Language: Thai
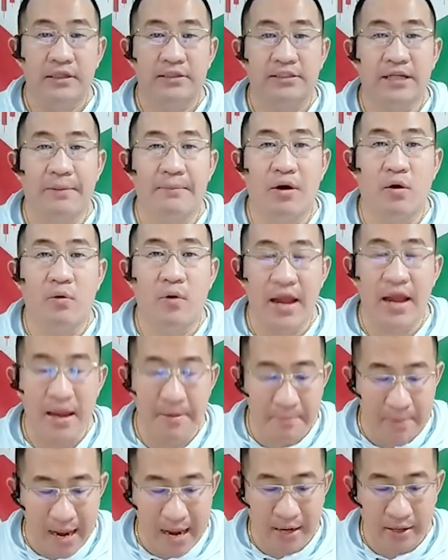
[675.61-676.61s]
จำเอาไว้ให้
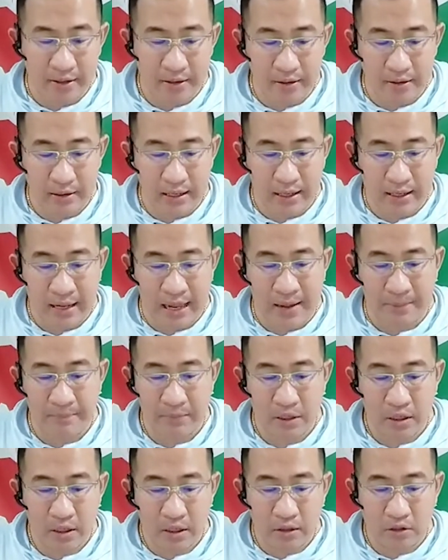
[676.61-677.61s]
แม่นนะครับ
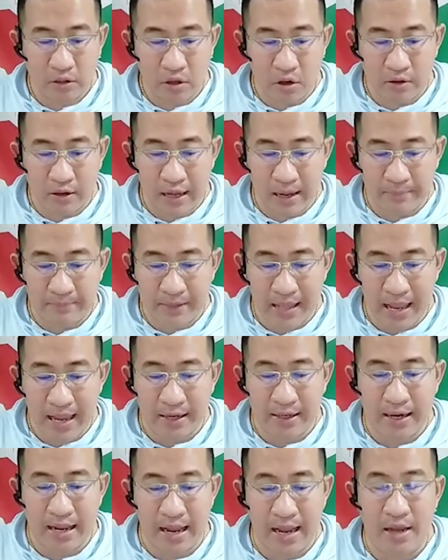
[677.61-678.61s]
ทองคำแท่ง
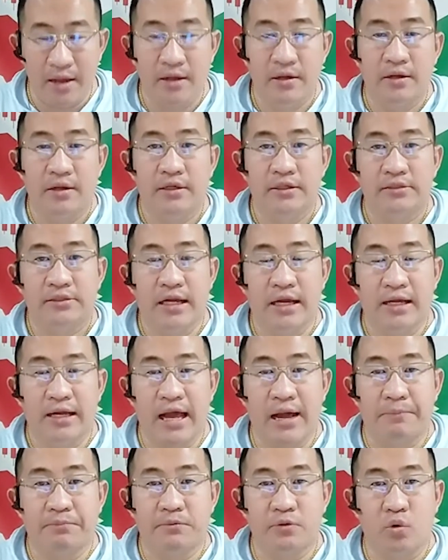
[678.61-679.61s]
นะ จะก
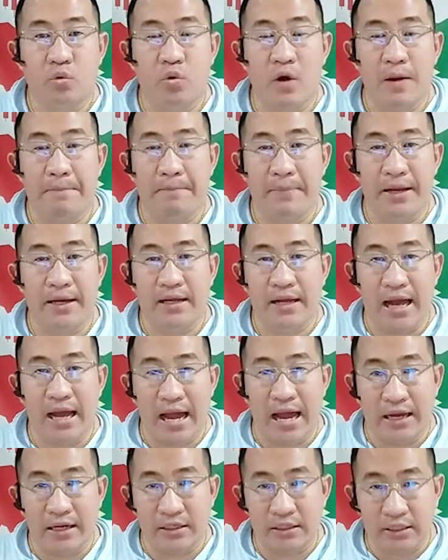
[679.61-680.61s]
ลับตัวเป็น
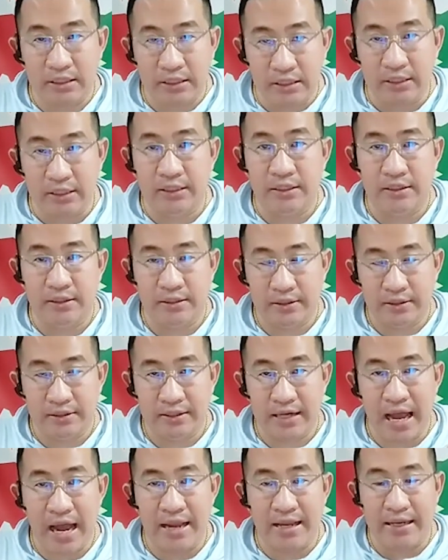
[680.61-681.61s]
ขาขึ้น
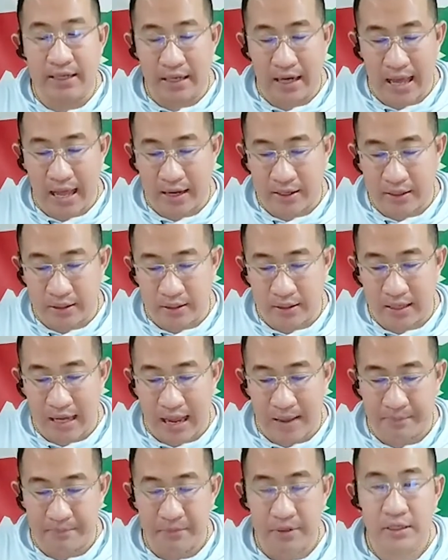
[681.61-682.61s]
ได้อีกครั้งหนึ่งค
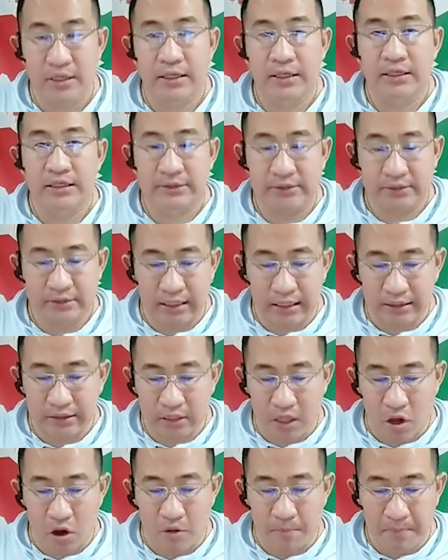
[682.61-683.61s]
รับ จะ
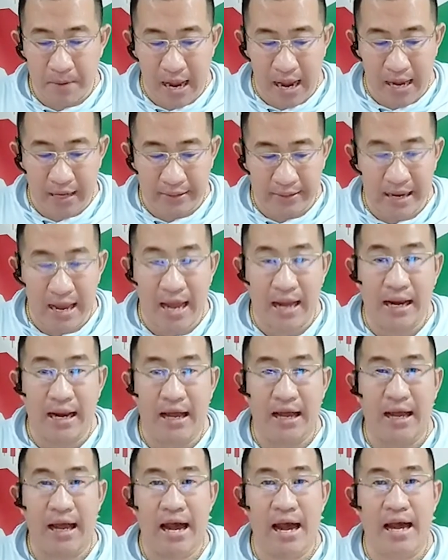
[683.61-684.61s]
ต้องผ่านด่าน
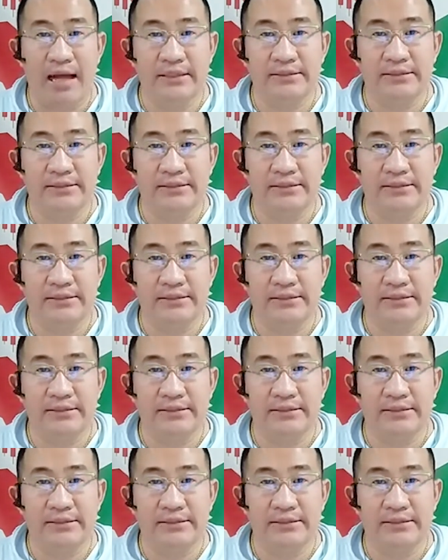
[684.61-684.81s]
ราคา